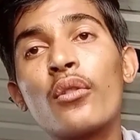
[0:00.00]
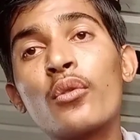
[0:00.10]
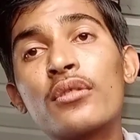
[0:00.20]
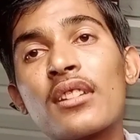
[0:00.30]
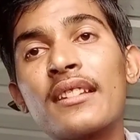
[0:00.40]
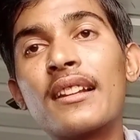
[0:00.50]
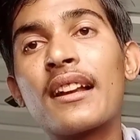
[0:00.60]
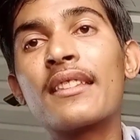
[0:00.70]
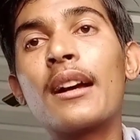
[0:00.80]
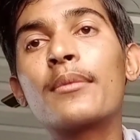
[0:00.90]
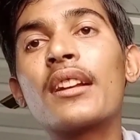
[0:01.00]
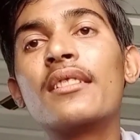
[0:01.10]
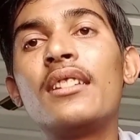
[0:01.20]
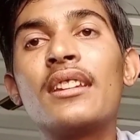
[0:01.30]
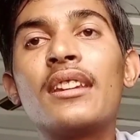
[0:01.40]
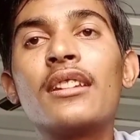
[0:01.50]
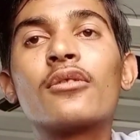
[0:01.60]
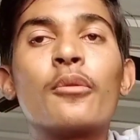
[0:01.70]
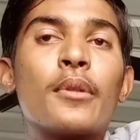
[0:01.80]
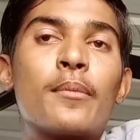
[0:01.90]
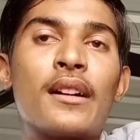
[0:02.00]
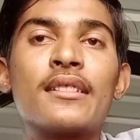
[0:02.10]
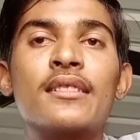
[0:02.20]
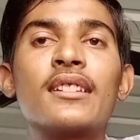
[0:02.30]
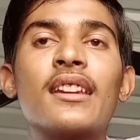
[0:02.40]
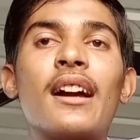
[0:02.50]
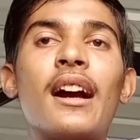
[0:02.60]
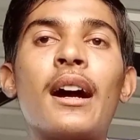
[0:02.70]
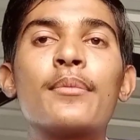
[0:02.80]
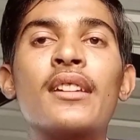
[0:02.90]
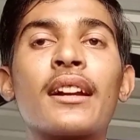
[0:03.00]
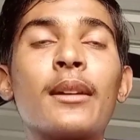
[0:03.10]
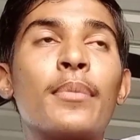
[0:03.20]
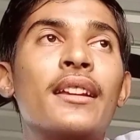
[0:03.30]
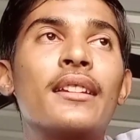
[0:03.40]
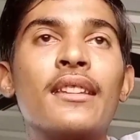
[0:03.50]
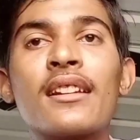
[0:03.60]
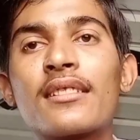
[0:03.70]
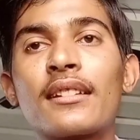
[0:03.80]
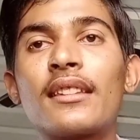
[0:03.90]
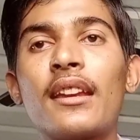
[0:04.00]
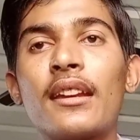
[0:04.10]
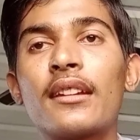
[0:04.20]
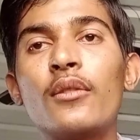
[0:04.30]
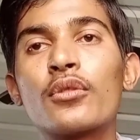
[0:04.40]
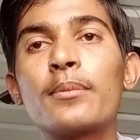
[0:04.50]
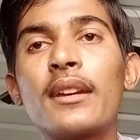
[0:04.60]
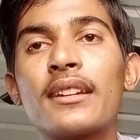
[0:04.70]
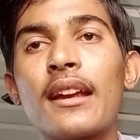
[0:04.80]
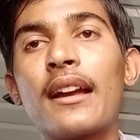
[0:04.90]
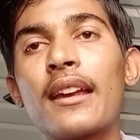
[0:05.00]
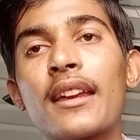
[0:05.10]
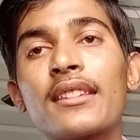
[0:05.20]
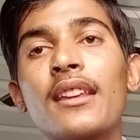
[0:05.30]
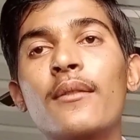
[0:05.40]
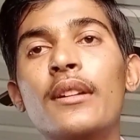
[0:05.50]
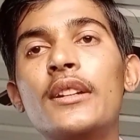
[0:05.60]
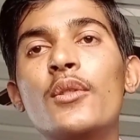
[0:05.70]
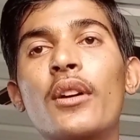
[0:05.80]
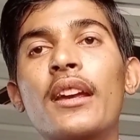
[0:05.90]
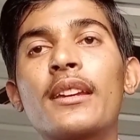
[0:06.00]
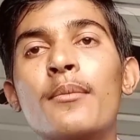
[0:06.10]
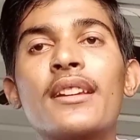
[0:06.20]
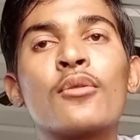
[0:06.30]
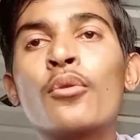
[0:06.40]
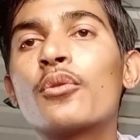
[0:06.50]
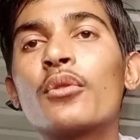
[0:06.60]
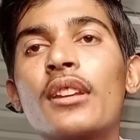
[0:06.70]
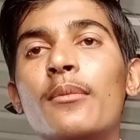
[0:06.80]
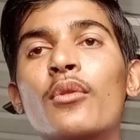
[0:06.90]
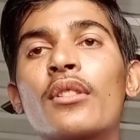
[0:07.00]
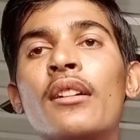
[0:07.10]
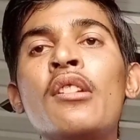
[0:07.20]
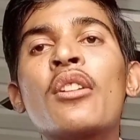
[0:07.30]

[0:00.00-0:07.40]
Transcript: उस चैनल का नाम था डी के सुपरपात जी के आप जाके पहले देख सकते हैं कि उस पर क्या है कितने वीडियो है कि मैं झूठ तो नहीं बोल रहा